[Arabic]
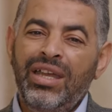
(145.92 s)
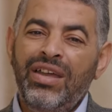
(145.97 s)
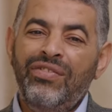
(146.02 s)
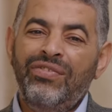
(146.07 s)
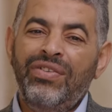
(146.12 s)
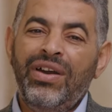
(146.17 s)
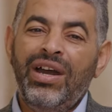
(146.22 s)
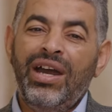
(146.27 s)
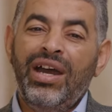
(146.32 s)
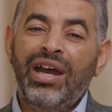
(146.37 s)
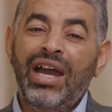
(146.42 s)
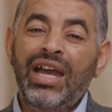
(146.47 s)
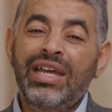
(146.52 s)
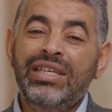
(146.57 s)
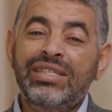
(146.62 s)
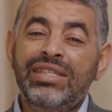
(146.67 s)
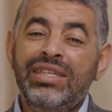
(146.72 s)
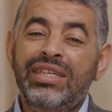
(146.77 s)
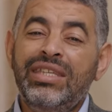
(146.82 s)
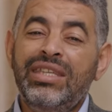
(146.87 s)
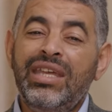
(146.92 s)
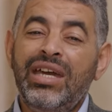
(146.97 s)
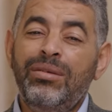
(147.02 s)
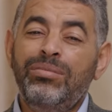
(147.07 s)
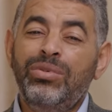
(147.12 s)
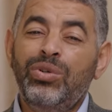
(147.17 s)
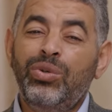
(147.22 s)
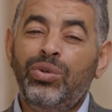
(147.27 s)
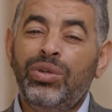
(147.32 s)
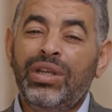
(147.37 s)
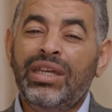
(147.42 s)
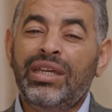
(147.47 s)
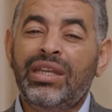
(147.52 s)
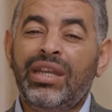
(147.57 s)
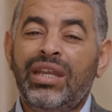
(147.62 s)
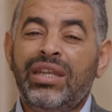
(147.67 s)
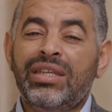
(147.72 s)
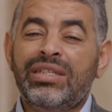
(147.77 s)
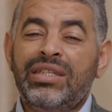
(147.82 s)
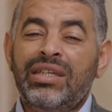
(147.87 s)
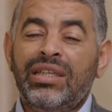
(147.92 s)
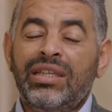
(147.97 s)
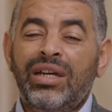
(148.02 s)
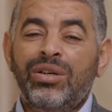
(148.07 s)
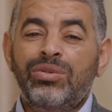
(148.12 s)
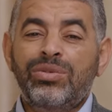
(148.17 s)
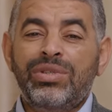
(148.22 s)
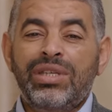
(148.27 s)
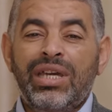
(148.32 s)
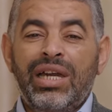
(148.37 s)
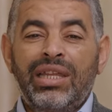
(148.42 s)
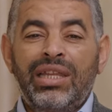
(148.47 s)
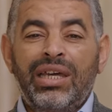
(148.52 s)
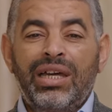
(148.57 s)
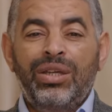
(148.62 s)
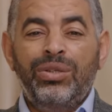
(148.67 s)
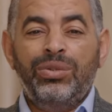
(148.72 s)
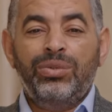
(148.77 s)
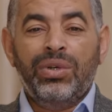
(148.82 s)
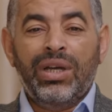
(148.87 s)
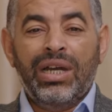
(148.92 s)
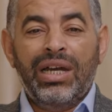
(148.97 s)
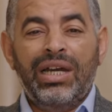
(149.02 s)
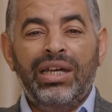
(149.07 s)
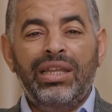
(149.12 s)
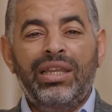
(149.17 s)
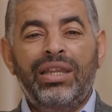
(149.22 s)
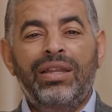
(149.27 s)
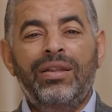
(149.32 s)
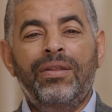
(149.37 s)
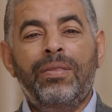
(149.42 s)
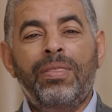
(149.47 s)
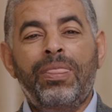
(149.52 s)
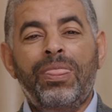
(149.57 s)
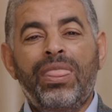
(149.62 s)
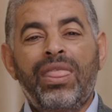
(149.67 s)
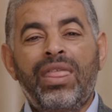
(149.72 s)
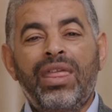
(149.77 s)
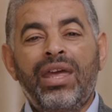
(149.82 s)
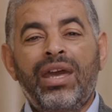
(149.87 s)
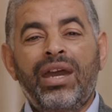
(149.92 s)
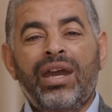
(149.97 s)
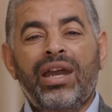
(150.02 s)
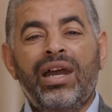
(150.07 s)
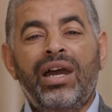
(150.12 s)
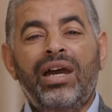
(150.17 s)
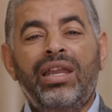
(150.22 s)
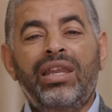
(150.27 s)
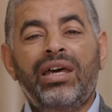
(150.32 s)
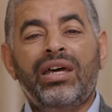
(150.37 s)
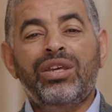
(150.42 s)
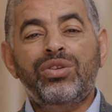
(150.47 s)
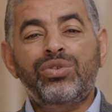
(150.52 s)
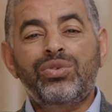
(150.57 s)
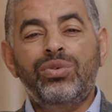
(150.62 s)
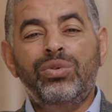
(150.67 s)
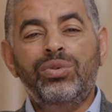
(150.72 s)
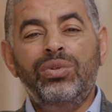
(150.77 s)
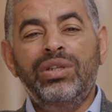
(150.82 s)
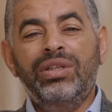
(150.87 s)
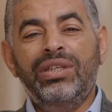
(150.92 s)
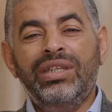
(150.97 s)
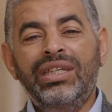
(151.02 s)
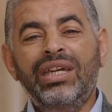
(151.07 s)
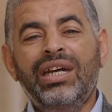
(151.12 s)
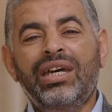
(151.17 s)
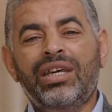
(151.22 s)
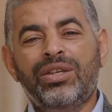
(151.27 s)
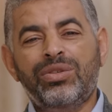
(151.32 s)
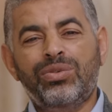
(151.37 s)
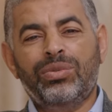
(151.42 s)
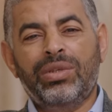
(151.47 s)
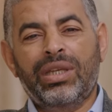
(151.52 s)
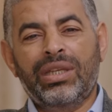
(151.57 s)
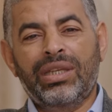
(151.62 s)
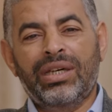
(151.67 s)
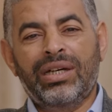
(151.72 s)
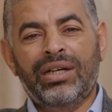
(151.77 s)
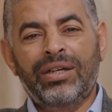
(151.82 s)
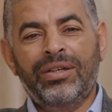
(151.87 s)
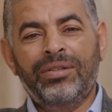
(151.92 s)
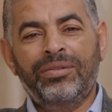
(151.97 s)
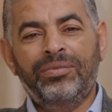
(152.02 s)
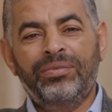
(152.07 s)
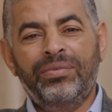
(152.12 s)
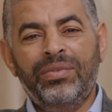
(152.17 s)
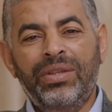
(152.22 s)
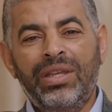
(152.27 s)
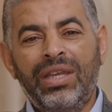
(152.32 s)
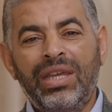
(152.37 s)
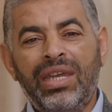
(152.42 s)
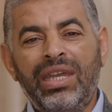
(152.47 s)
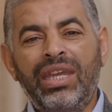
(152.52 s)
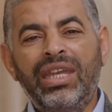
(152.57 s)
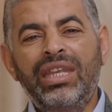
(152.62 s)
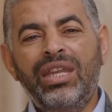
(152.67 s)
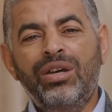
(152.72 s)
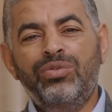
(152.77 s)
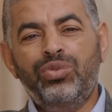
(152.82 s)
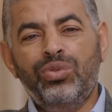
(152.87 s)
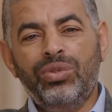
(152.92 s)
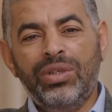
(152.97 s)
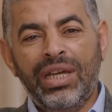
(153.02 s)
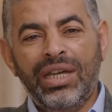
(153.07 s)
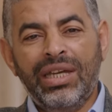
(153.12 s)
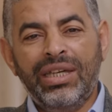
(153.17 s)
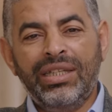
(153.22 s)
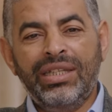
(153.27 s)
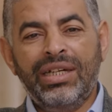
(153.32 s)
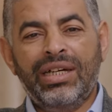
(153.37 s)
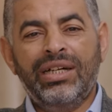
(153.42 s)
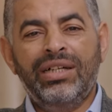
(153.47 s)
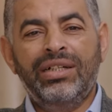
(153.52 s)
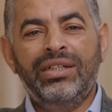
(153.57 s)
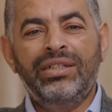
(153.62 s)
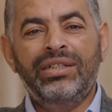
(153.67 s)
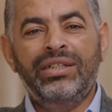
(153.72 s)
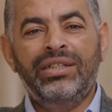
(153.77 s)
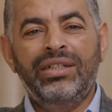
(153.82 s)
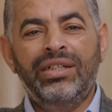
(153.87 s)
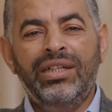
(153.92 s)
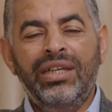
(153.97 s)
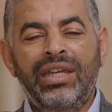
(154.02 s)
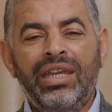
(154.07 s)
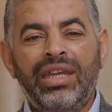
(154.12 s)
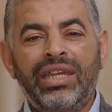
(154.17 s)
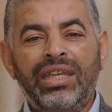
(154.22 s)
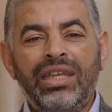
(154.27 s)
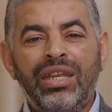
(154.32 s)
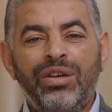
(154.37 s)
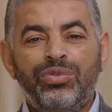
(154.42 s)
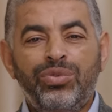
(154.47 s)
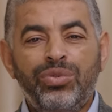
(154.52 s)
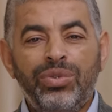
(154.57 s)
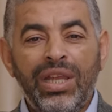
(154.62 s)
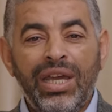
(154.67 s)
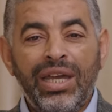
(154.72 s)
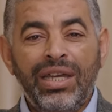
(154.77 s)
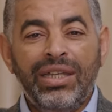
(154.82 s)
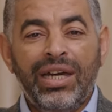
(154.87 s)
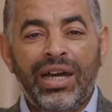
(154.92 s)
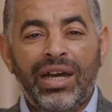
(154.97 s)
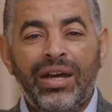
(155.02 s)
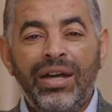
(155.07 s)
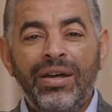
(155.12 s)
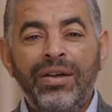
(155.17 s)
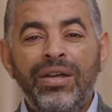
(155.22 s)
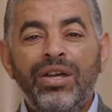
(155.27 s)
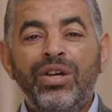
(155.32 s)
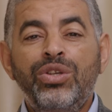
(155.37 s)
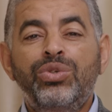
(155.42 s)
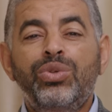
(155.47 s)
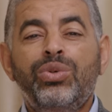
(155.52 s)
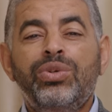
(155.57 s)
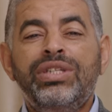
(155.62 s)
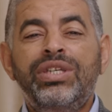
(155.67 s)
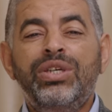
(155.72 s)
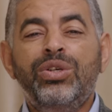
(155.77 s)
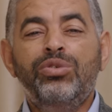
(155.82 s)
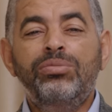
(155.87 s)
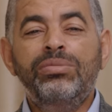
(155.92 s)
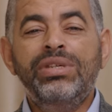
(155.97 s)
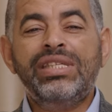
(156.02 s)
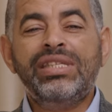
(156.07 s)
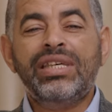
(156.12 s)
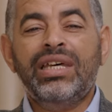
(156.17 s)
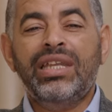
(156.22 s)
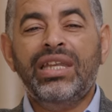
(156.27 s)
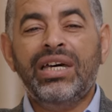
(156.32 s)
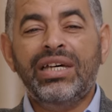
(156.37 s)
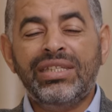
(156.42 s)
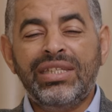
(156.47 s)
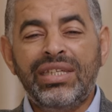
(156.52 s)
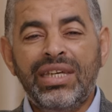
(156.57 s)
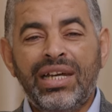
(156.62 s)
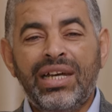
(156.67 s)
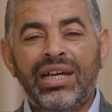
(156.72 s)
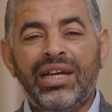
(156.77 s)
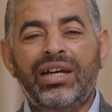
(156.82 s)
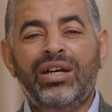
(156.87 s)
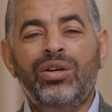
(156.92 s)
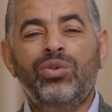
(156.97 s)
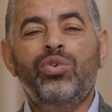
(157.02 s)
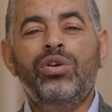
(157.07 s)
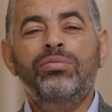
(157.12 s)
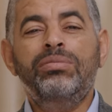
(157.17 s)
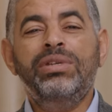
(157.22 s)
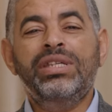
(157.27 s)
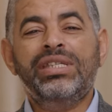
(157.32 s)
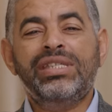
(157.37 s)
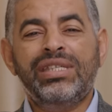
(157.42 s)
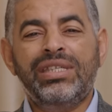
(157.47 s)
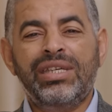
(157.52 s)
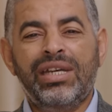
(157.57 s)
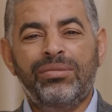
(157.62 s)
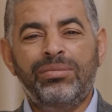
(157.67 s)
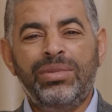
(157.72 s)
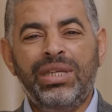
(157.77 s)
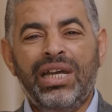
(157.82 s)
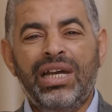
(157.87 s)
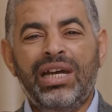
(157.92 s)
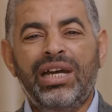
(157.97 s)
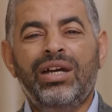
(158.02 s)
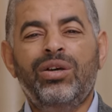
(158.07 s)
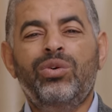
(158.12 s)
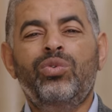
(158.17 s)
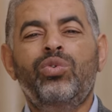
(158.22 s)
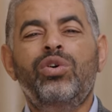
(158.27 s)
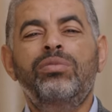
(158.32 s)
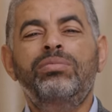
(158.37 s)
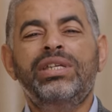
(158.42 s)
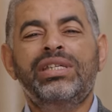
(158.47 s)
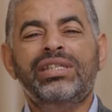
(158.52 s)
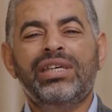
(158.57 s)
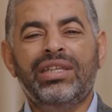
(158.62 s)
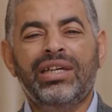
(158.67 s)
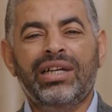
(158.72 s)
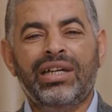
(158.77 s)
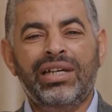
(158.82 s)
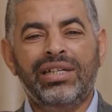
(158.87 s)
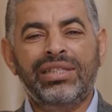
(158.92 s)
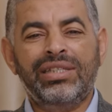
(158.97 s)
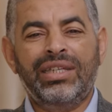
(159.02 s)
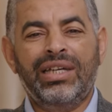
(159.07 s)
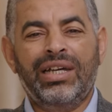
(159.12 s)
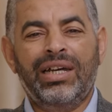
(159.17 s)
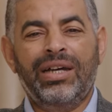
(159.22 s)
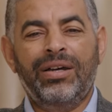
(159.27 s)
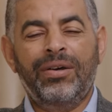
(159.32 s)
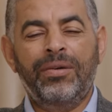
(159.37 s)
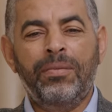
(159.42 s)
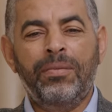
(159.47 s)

فعن سيدنا أبي هريرة رضي الله تعالى عنه قال قال رجل يا رسول الله إن فلان إن فلان تكثر من صلاتها ومن صيامها ومن صدقاتها